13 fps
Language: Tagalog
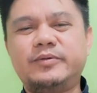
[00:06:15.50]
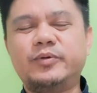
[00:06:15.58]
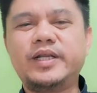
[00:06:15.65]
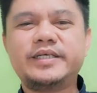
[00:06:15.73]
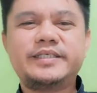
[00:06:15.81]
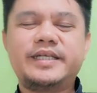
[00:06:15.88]

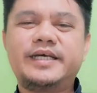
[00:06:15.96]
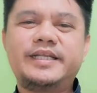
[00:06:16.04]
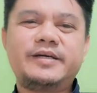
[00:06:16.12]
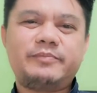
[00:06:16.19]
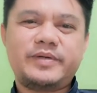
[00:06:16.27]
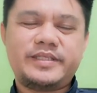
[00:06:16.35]
Wala
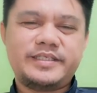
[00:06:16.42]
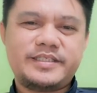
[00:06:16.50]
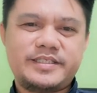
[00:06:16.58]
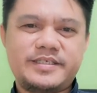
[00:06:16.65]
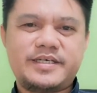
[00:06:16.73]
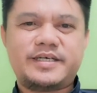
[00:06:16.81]
sila
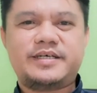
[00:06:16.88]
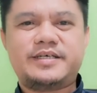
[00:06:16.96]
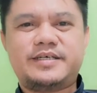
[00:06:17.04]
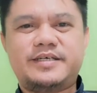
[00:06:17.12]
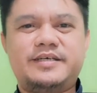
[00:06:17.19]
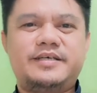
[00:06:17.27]

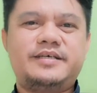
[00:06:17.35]
nagpa-distract